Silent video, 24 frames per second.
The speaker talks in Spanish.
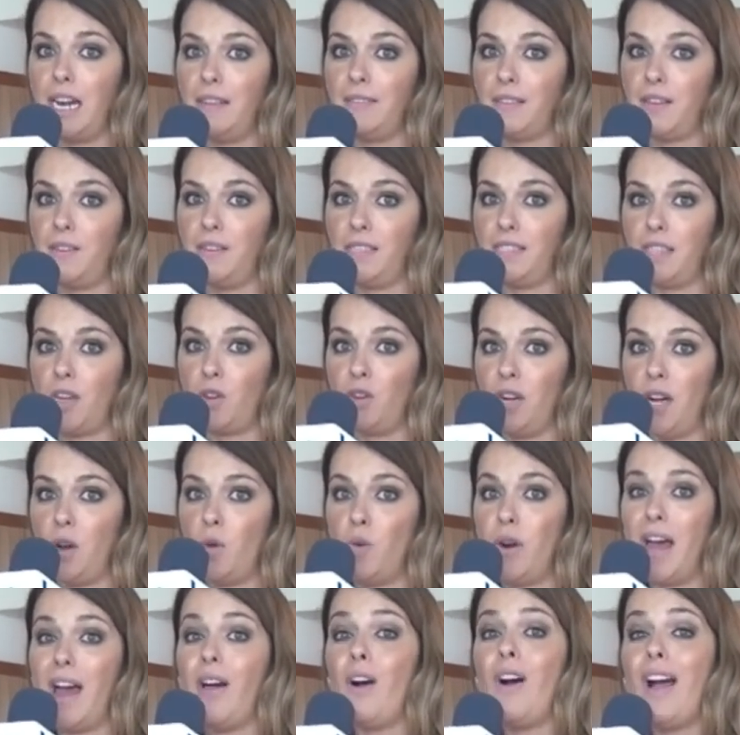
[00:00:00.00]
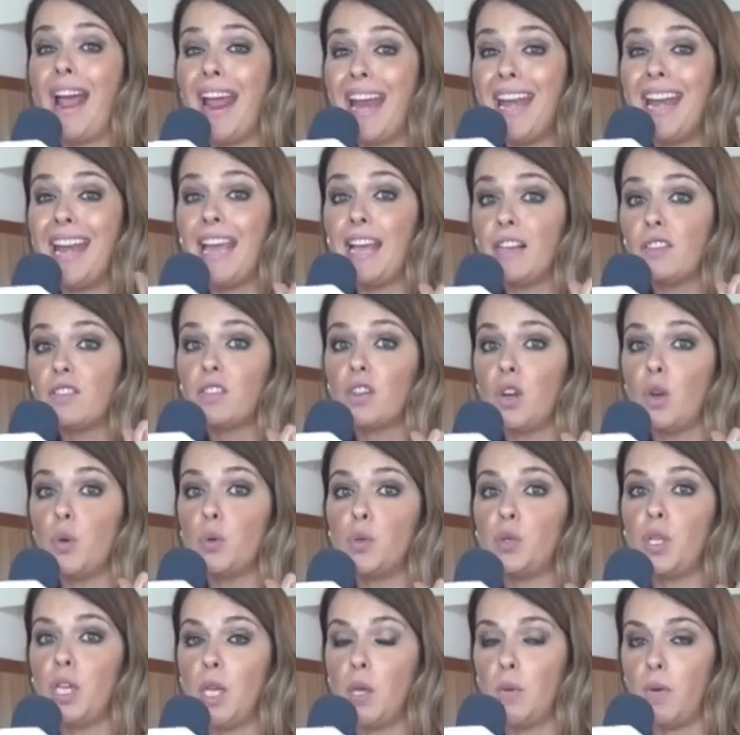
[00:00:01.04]
la entrevista con el jurado en
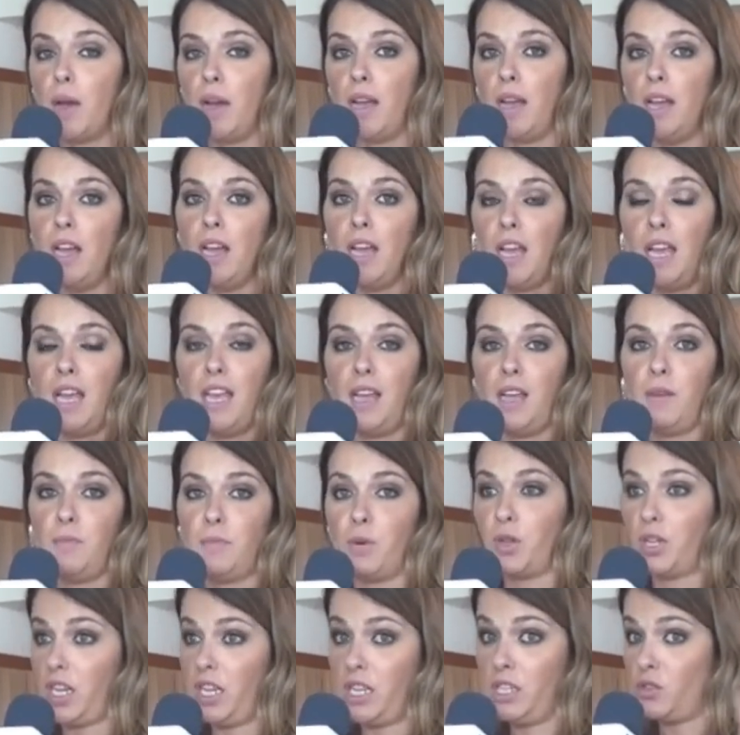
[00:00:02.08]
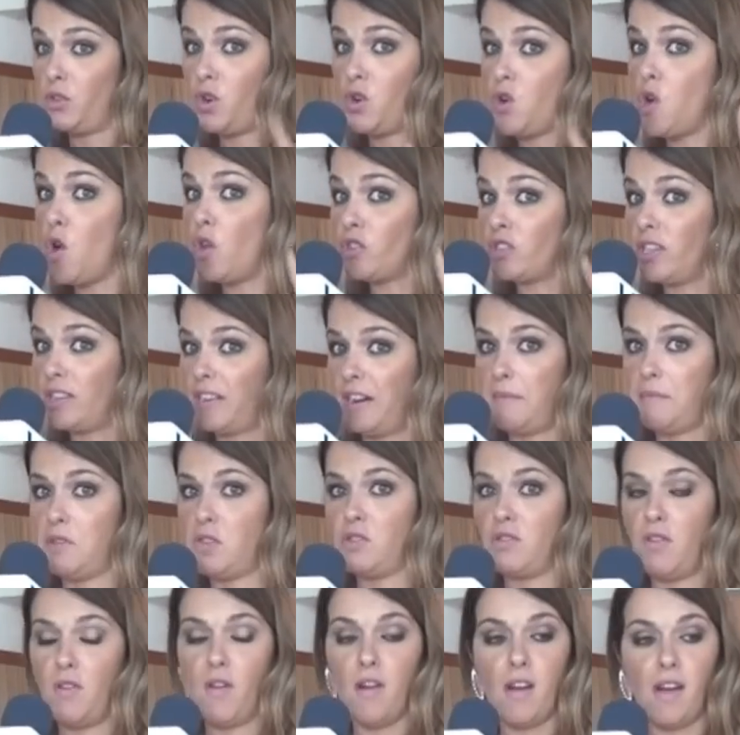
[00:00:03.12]
exclusiva, eh, porque eso no se
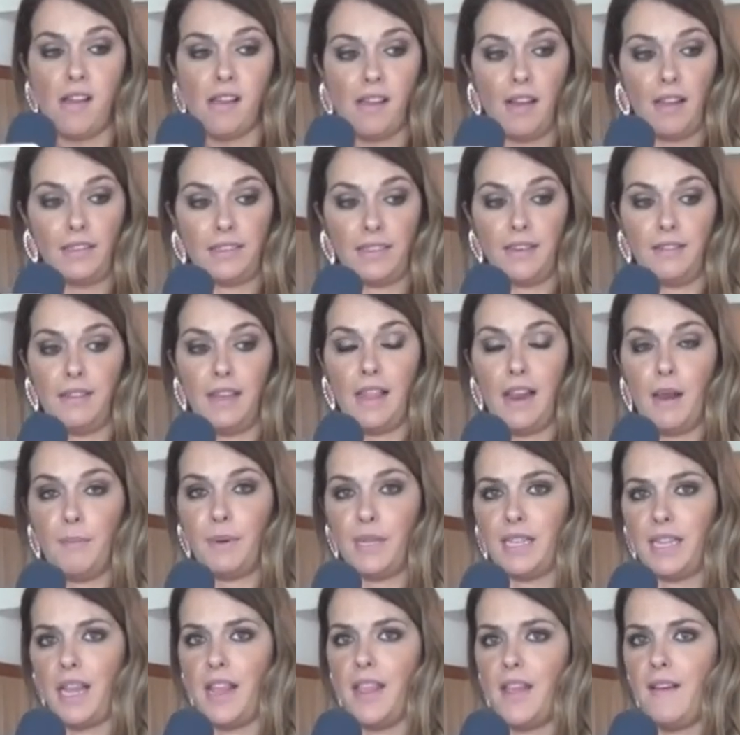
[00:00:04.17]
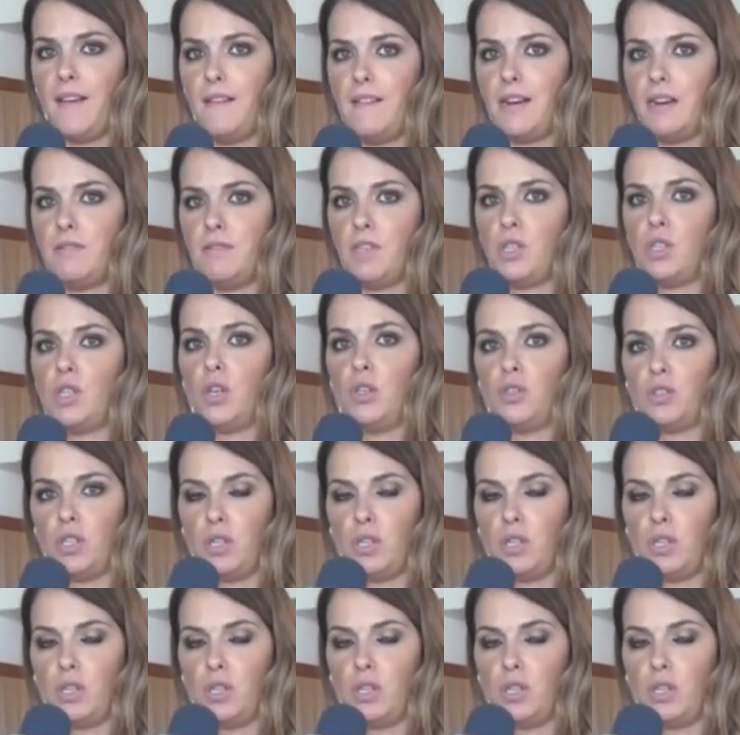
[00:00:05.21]
transmitió eh, a través de la pantalla de Benevisión,